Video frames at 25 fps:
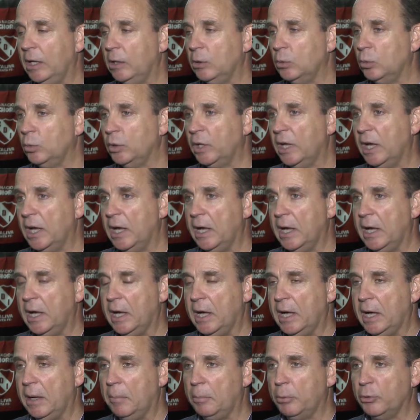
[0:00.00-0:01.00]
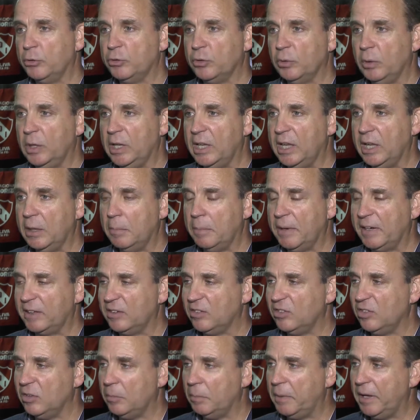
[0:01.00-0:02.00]
alguna posibilidad de
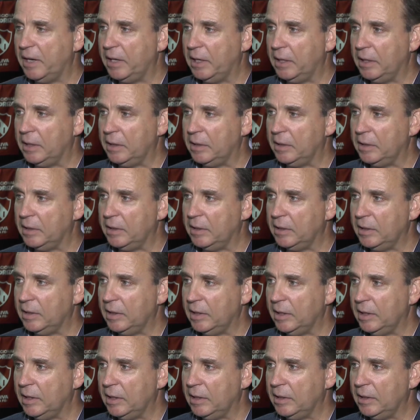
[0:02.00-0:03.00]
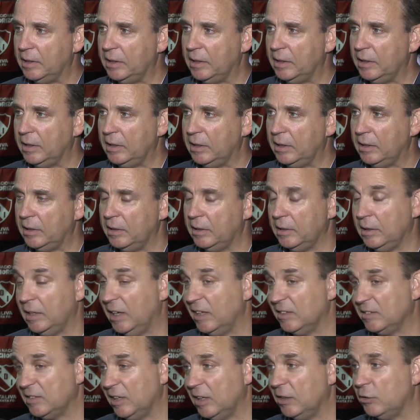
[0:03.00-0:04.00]
participar en,
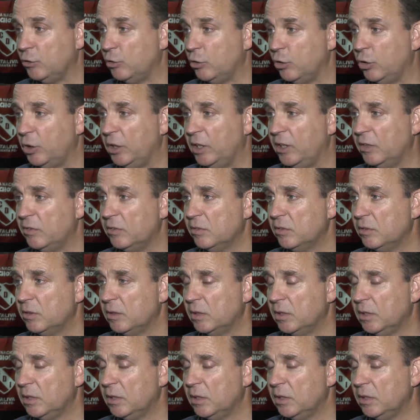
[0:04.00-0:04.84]
las elecciones,